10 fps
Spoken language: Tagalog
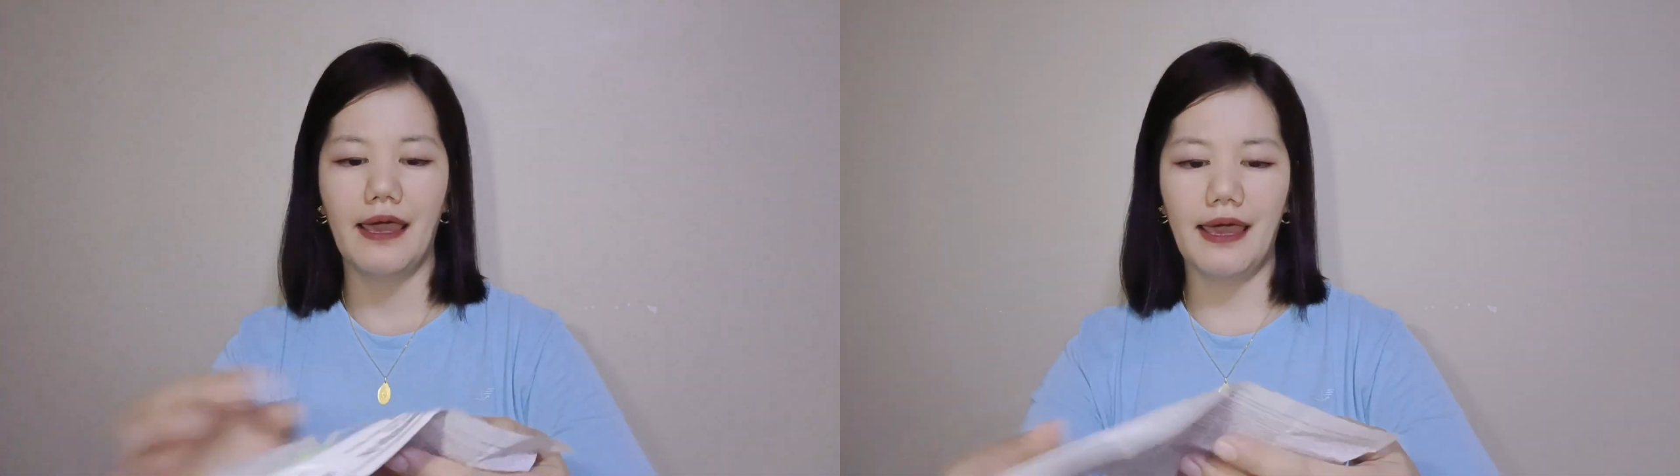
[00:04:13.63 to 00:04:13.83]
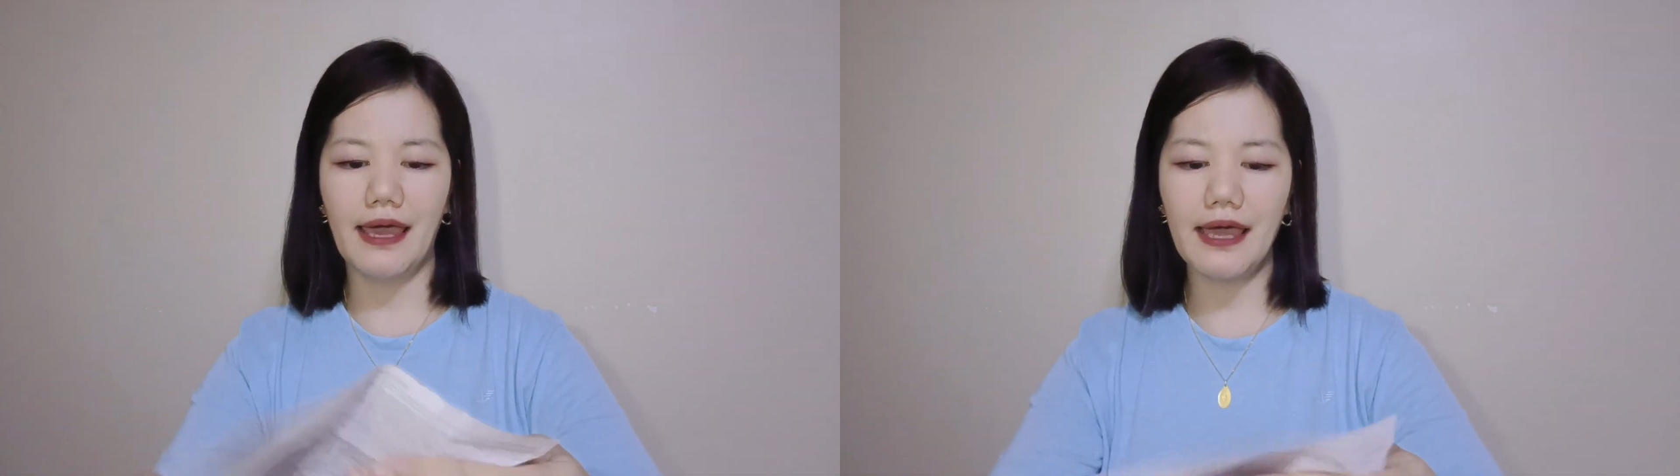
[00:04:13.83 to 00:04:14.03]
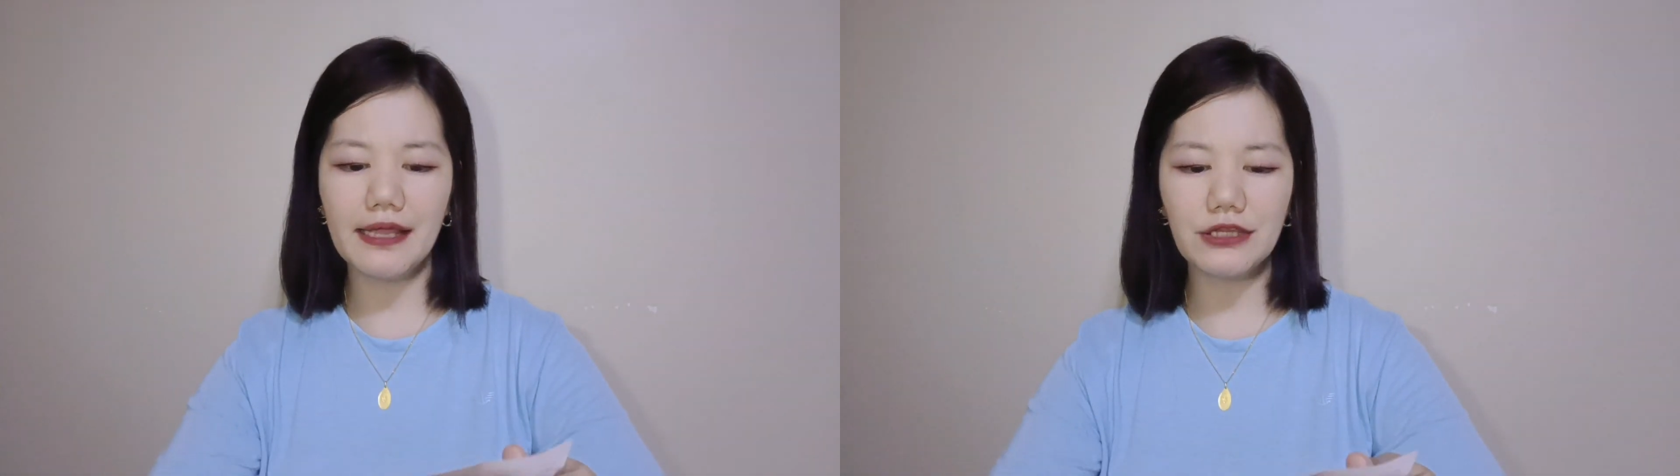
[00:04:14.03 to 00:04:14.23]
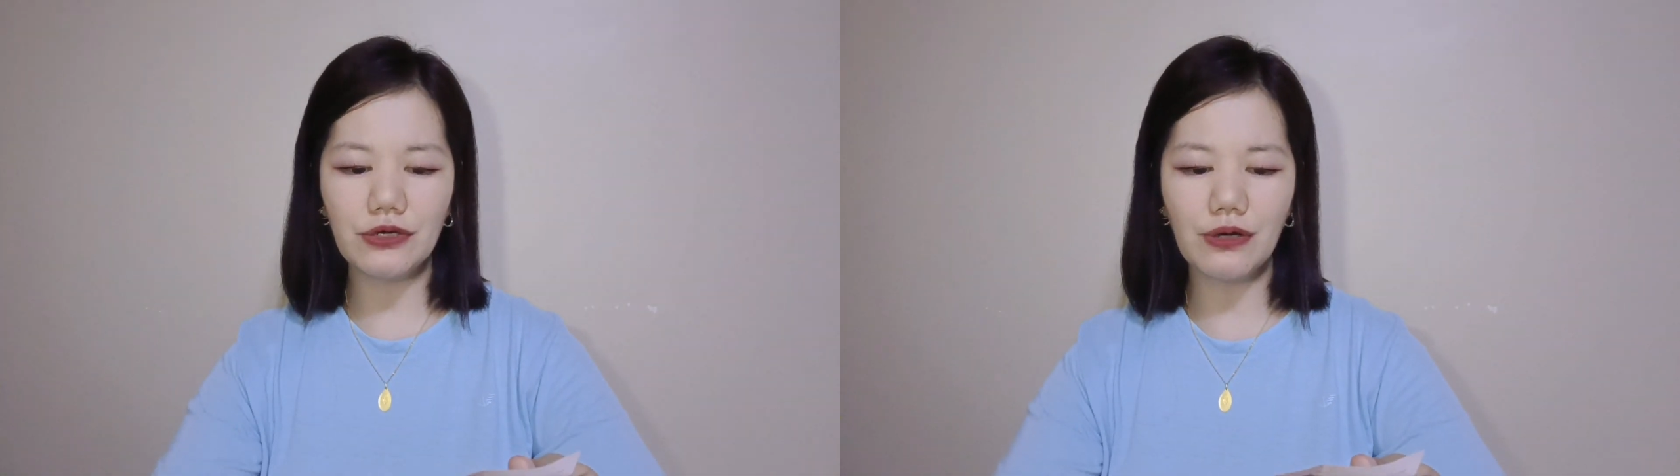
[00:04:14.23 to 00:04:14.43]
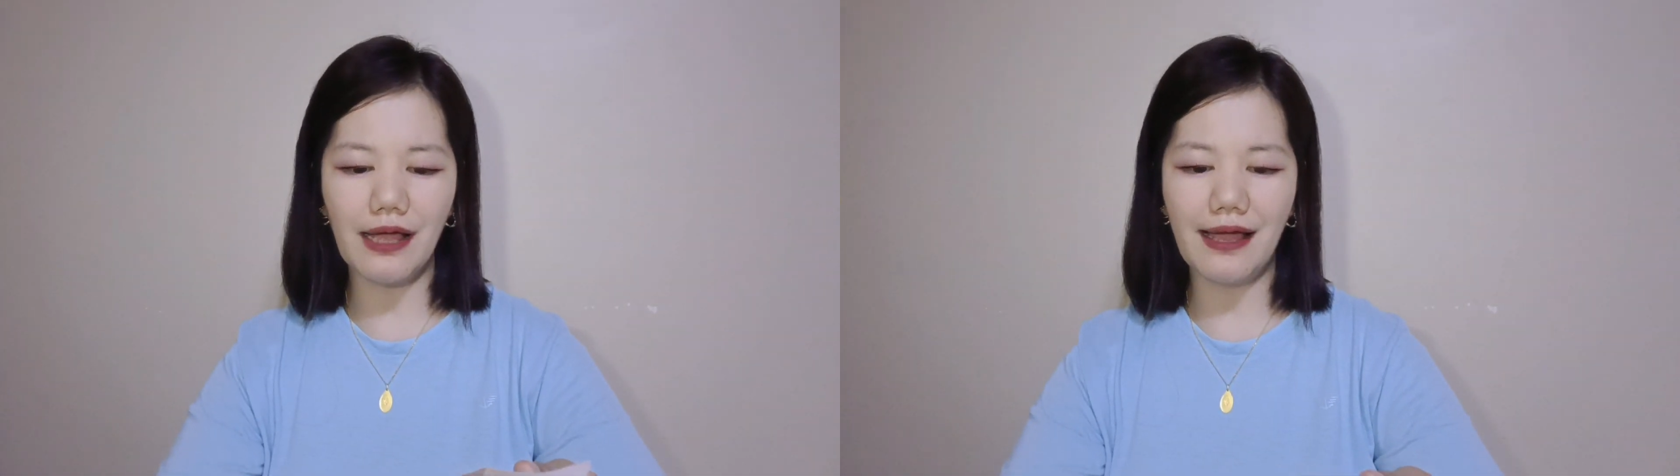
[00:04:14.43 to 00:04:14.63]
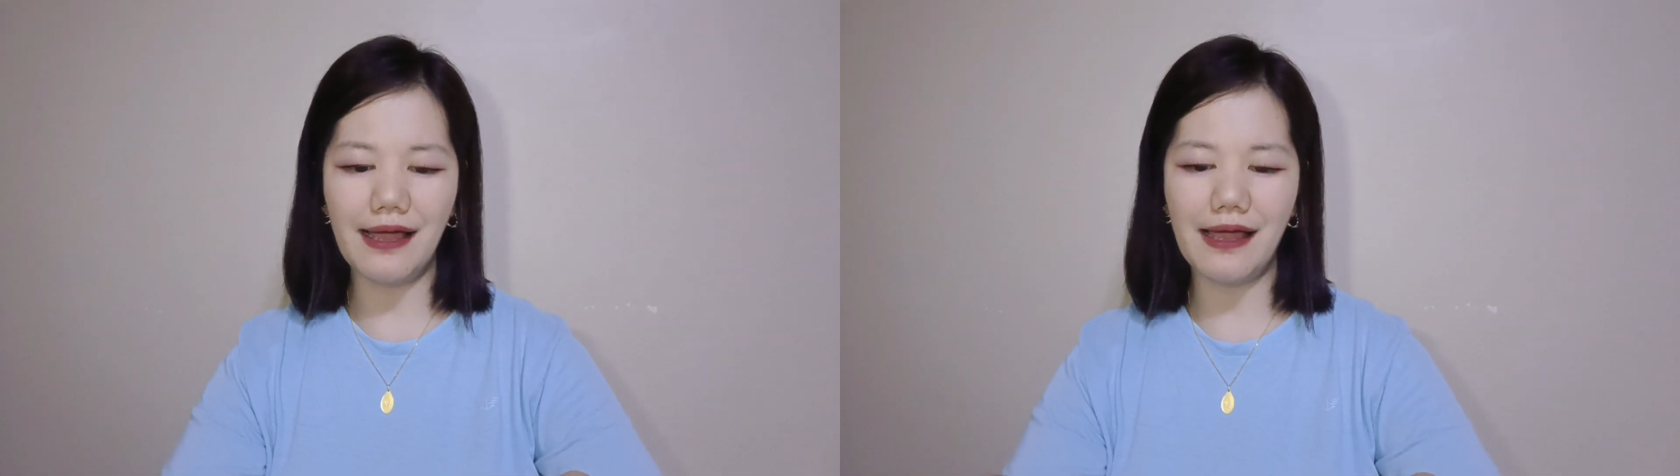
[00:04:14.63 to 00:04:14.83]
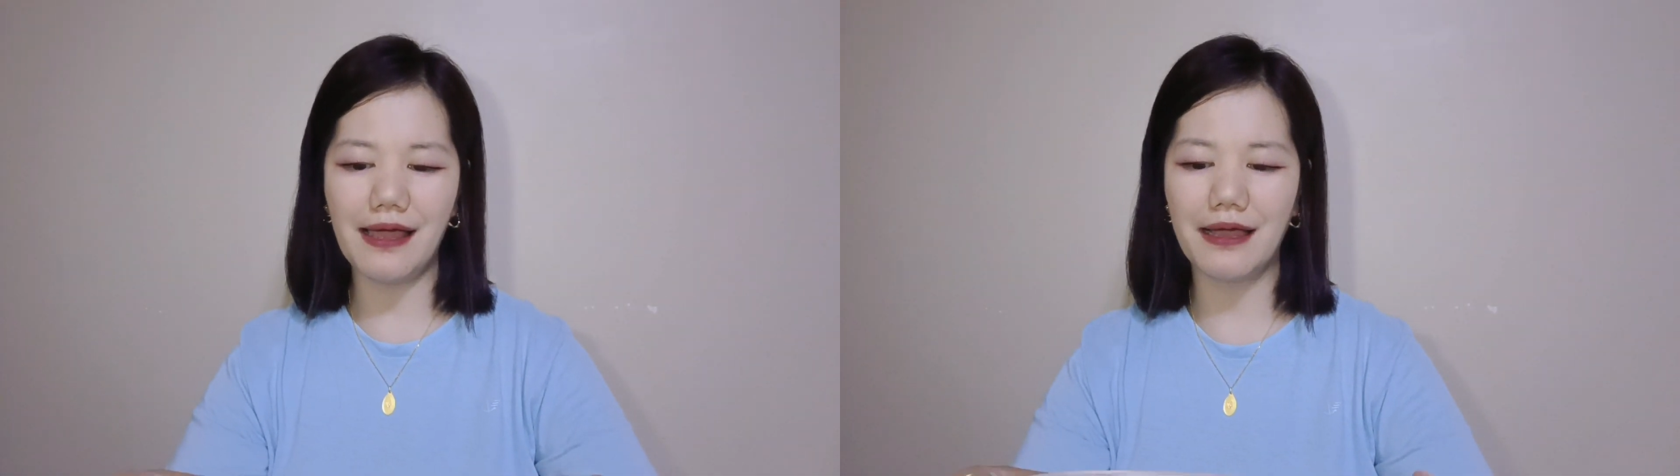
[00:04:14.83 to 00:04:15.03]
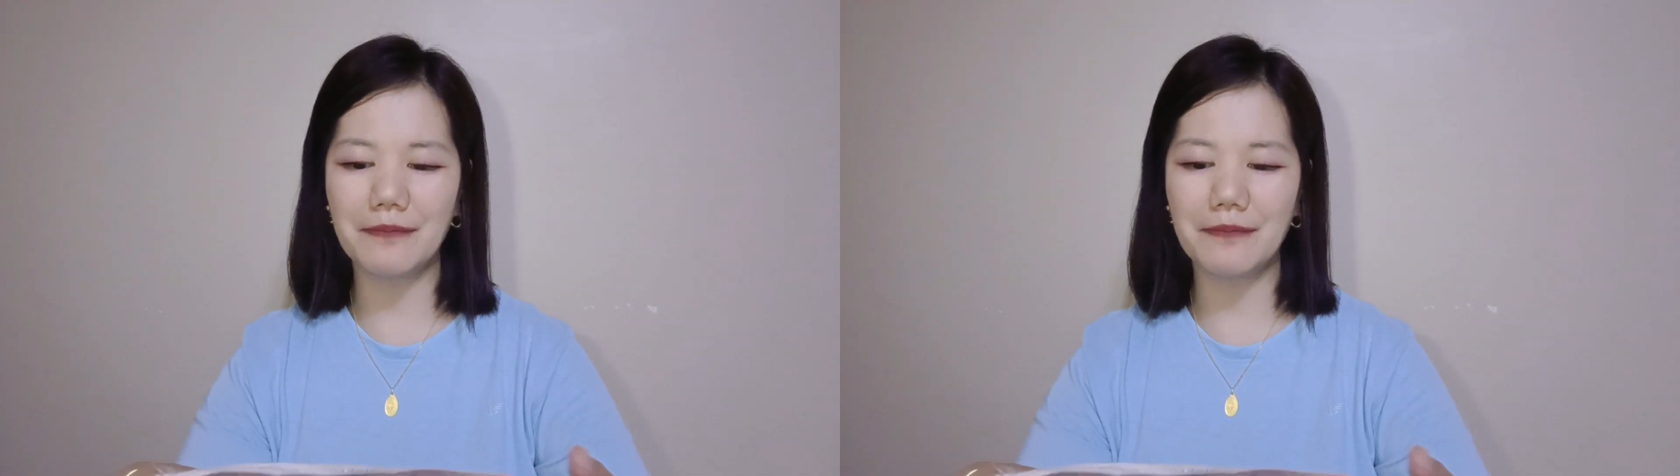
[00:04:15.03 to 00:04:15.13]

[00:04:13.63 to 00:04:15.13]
And yung ah,